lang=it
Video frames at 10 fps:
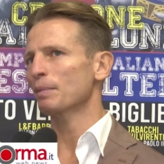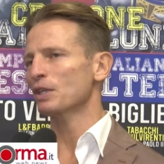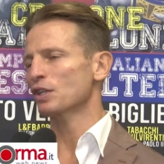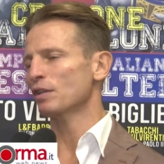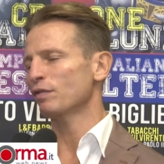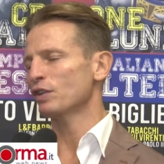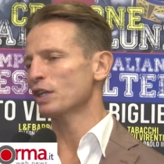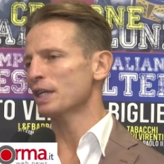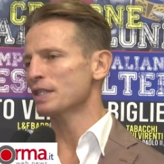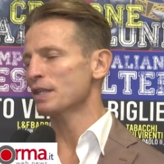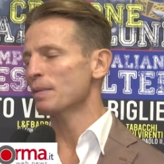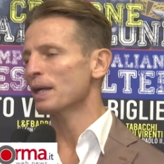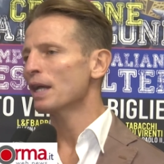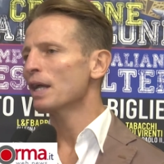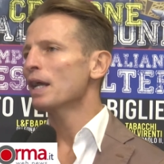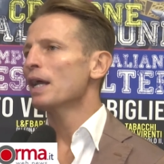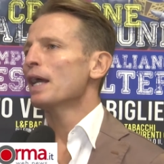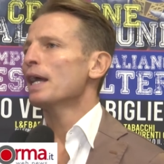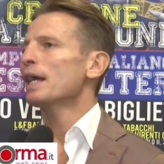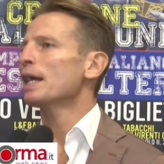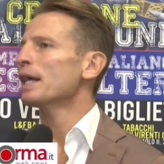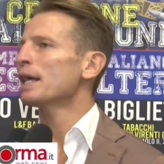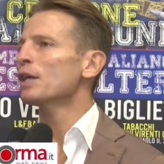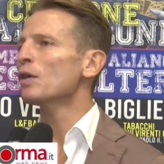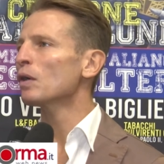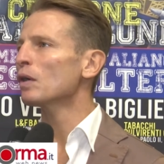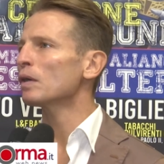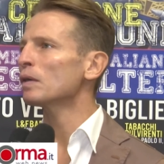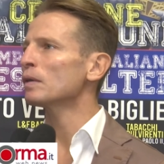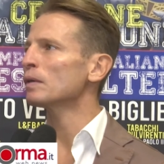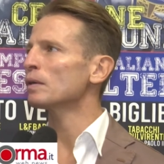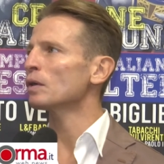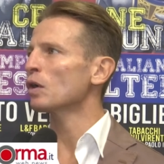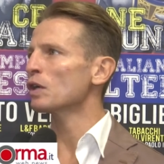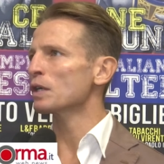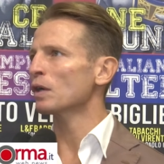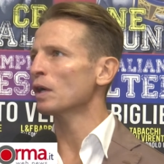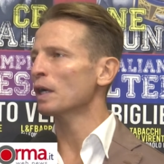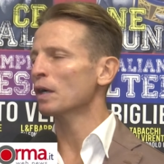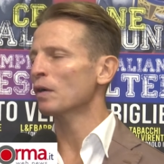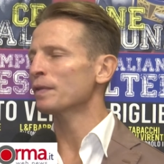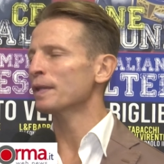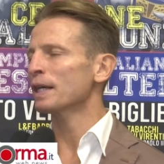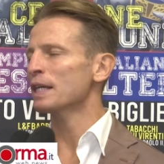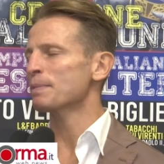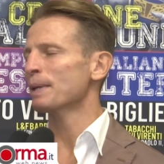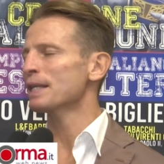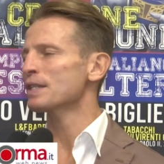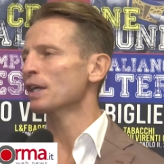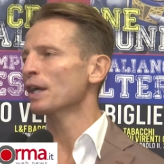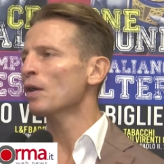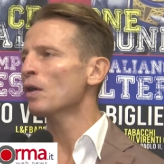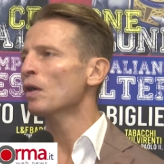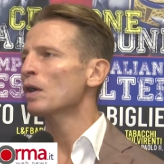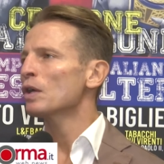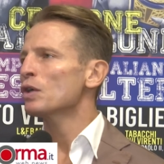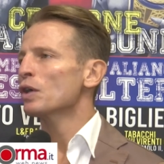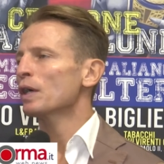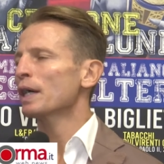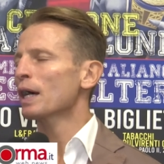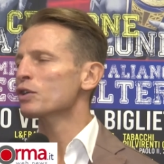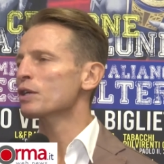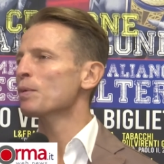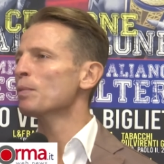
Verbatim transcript: match difficilissimi eh, io con, con l'esperienza che ho, eh, la cosa più